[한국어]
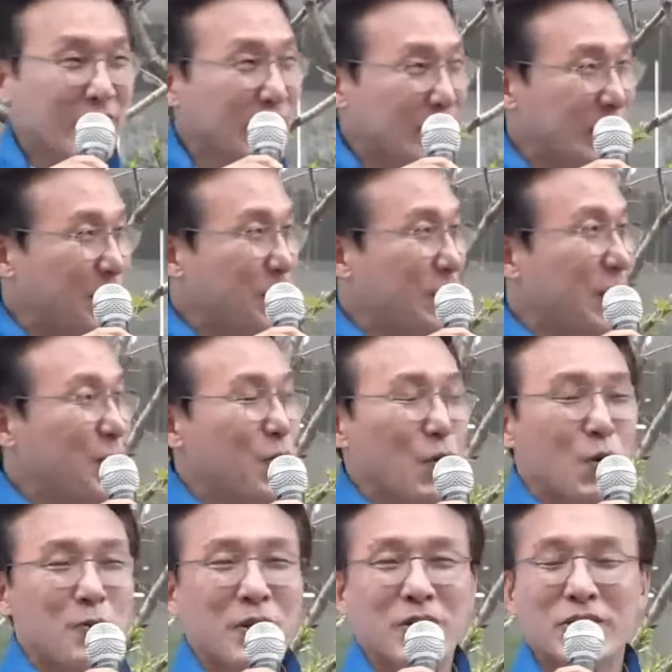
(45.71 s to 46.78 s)
제가 이재명 대표
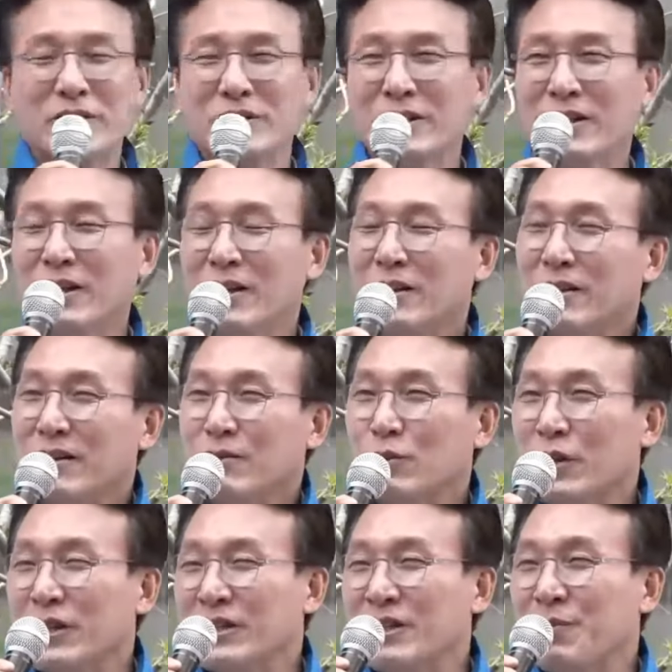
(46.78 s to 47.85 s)
오면은
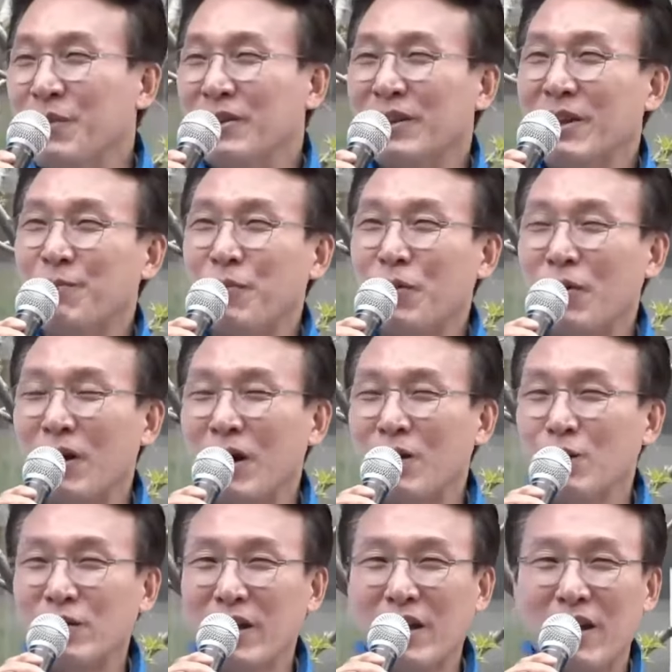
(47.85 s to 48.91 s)
우리 이재명 대표가
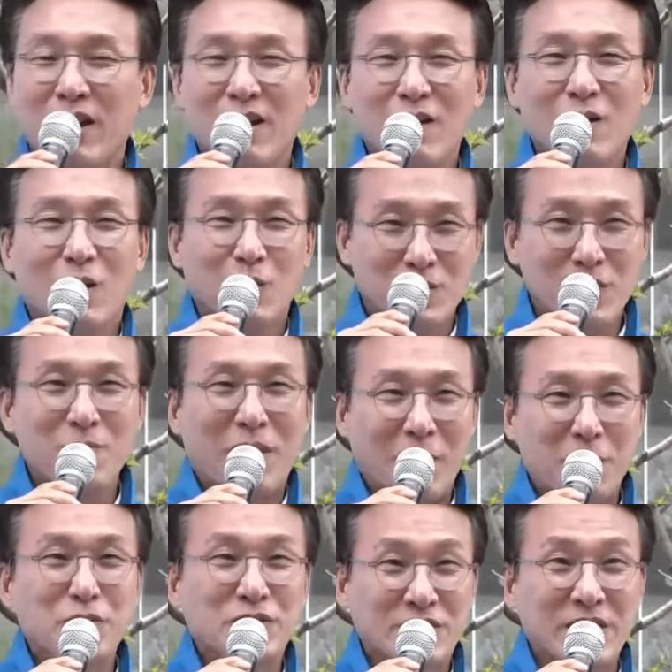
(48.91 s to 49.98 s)
요새 엄청
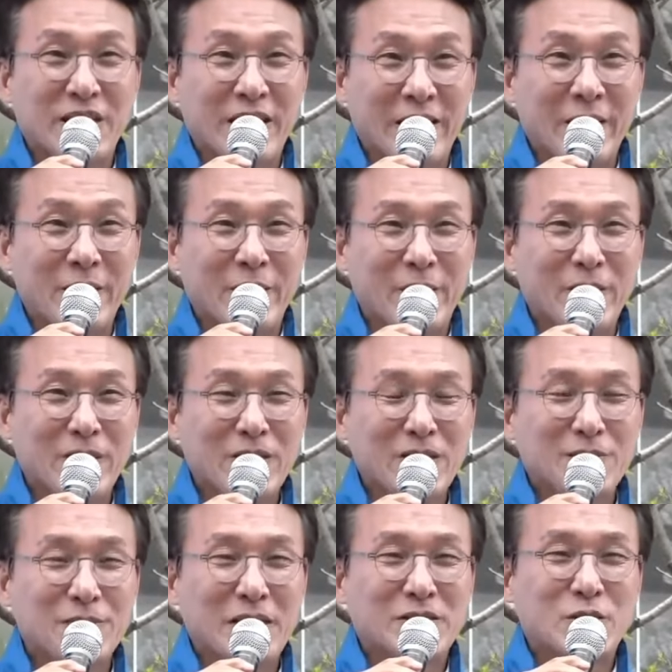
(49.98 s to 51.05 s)
바쁘시잖아요.
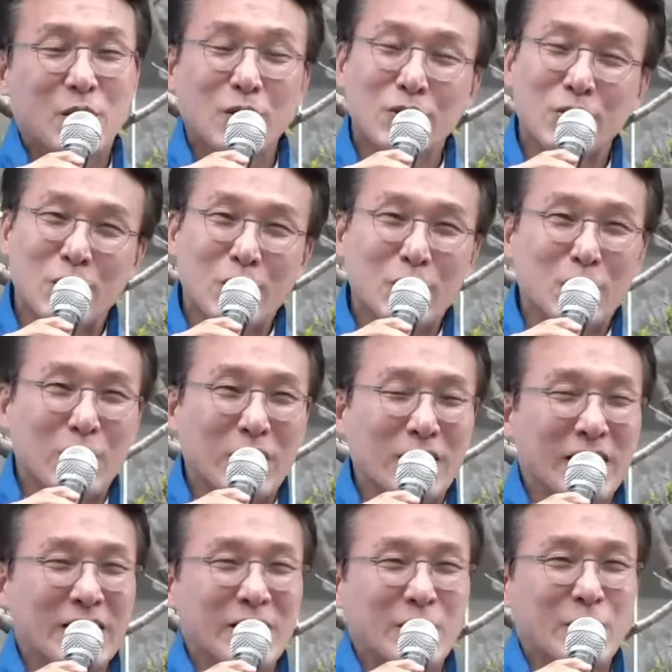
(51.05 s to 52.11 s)
전국을
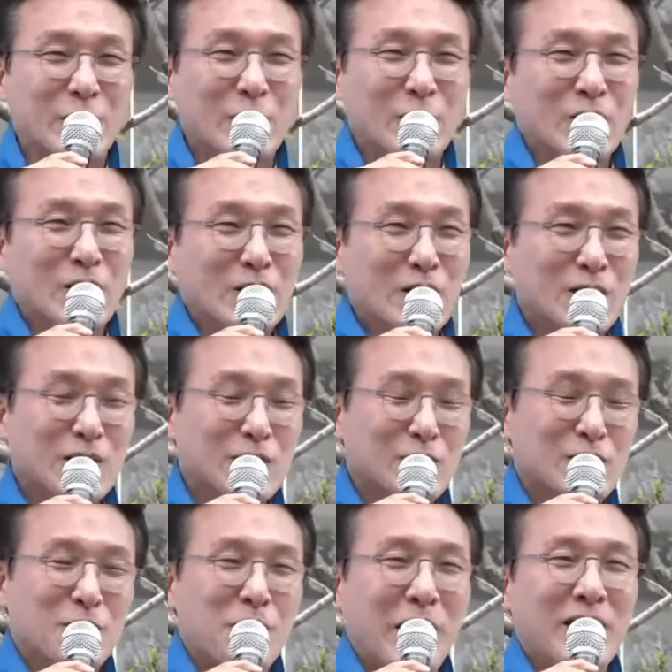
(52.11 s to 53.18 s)
돌아다니고
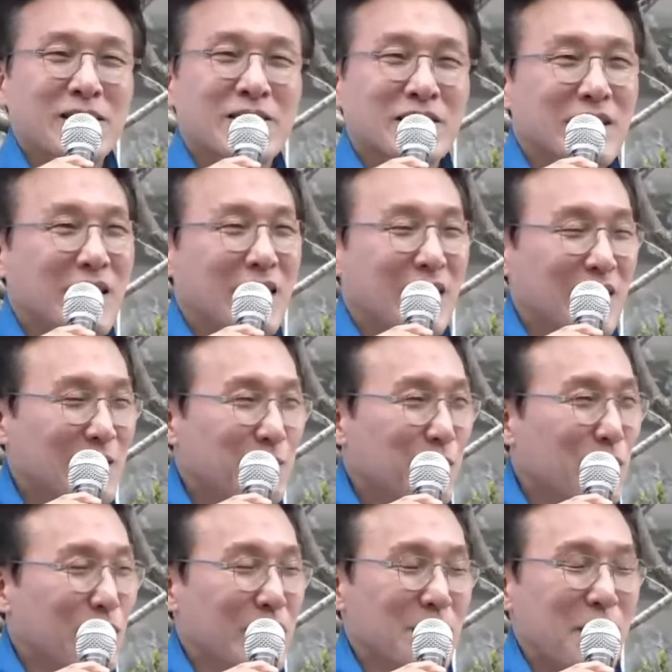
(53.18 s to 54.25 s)
그래서 벨트가
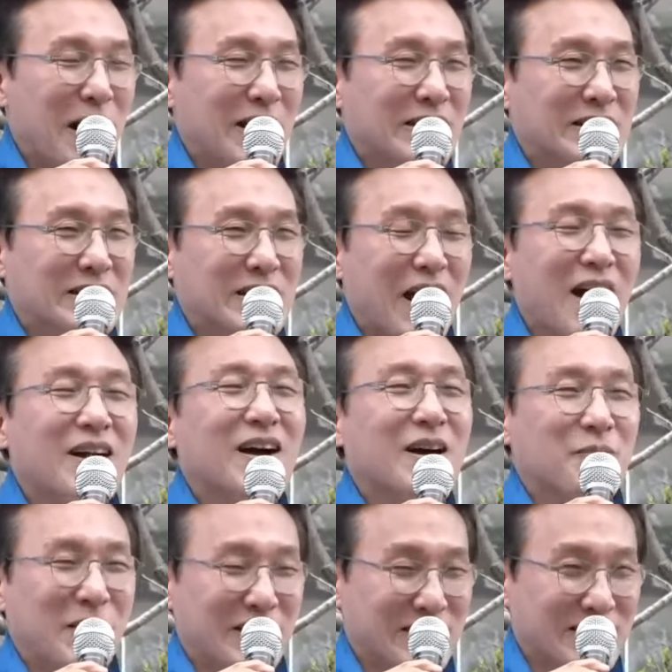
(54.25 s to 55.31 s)
뭐 이렇게 많은지
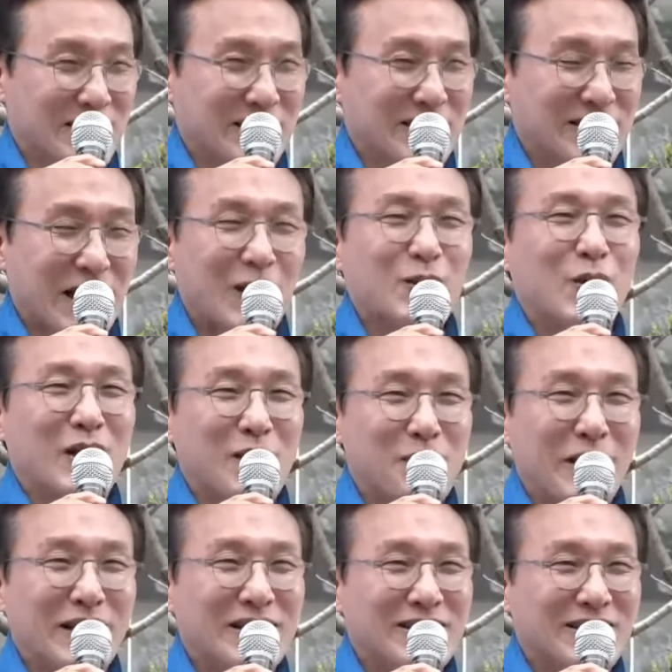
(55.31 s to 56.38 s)
한강 벨트, 낙동강
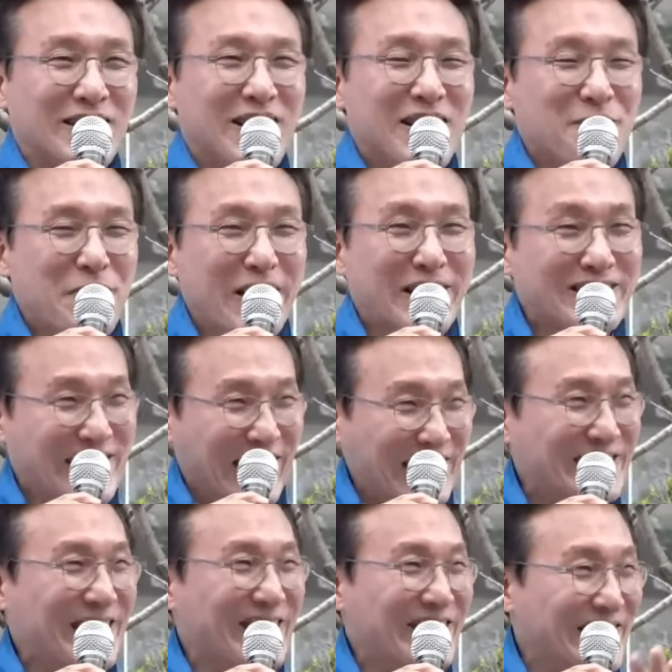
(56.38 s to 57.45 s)
벨트, 벨트
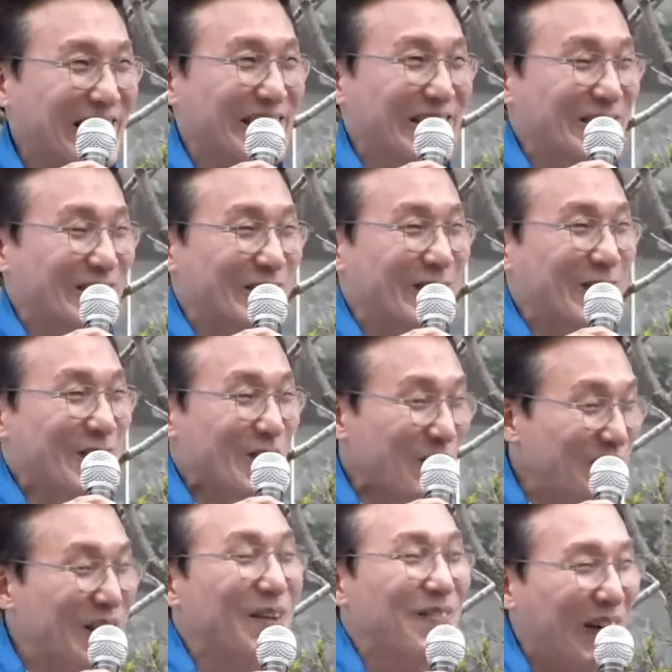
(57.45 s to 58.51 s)
다 찾아다니고
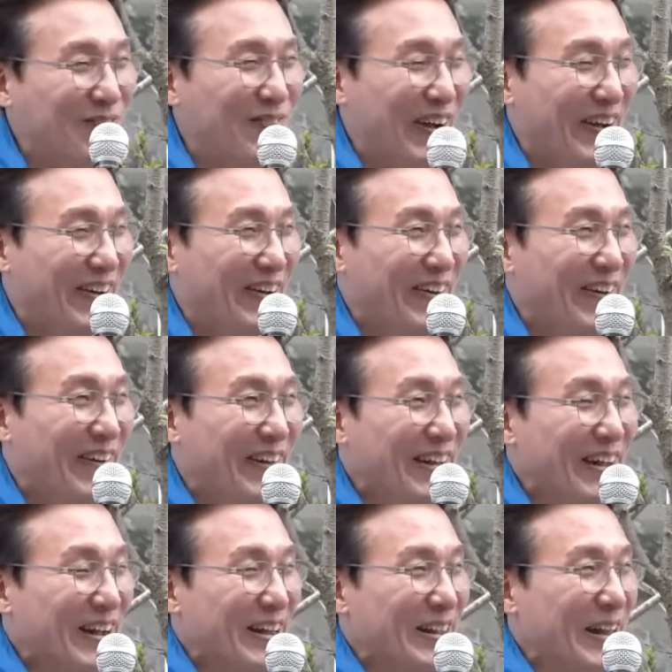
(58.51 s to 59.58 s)
엄청 바빠요.
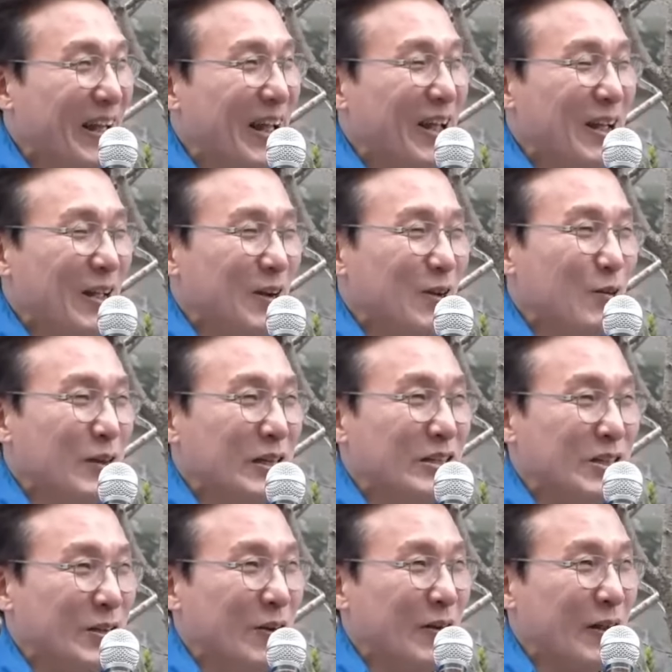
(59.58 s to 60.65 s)
근데 우리
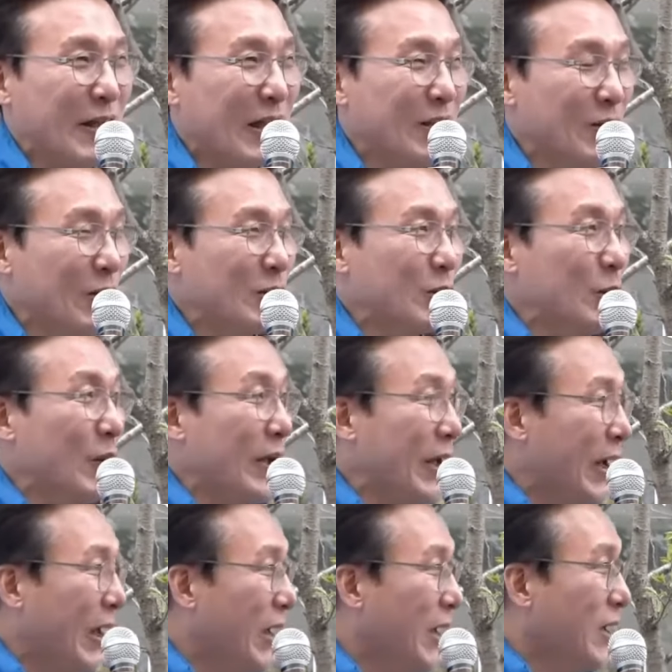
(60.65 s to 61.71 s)
지역에
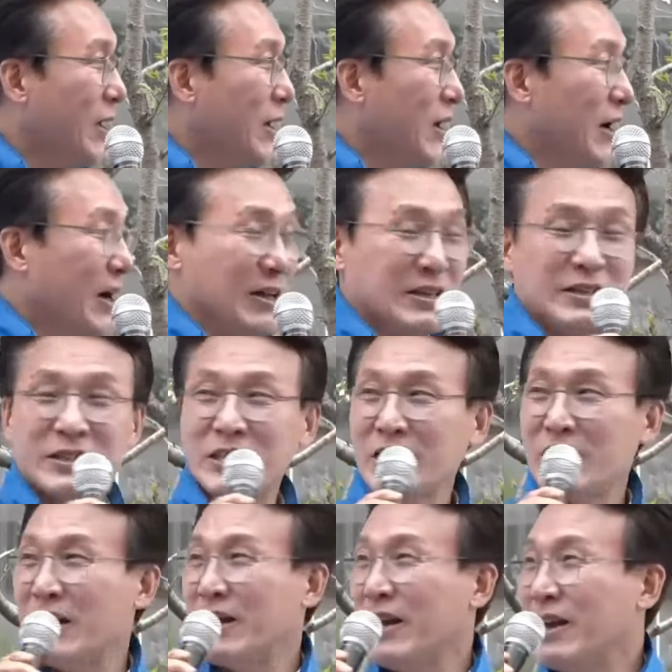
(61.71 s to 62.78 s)
여의도에 어, 이
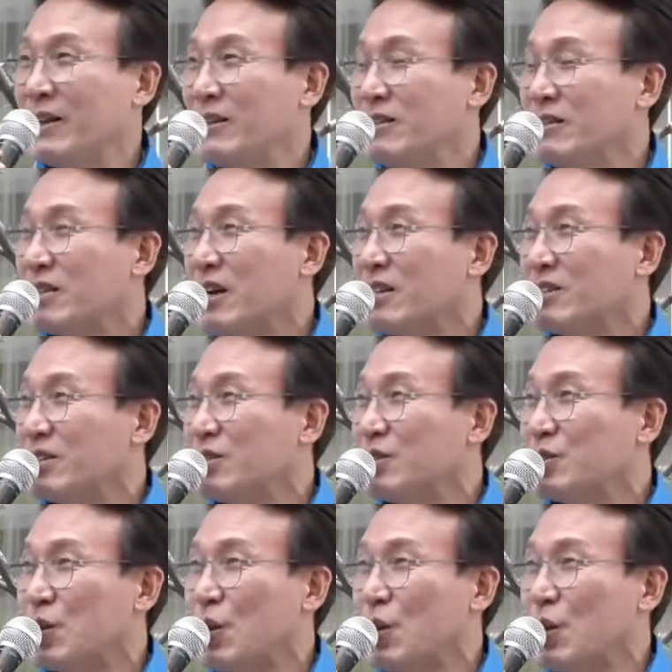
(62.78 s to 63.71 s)
시간에는 사실은